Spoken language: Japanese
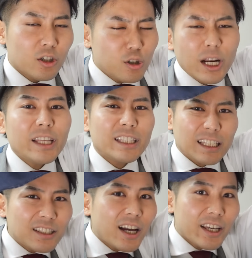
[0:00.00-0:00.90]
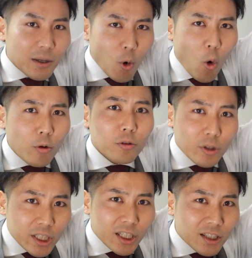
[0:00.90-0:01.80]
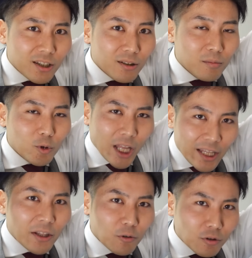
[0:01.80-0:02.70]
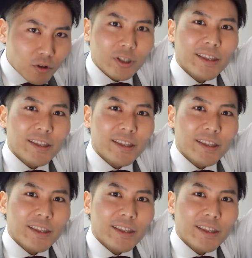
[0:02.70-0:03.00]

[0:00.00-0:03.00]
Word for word: くらいにしか使えない、もう本当にもうただの布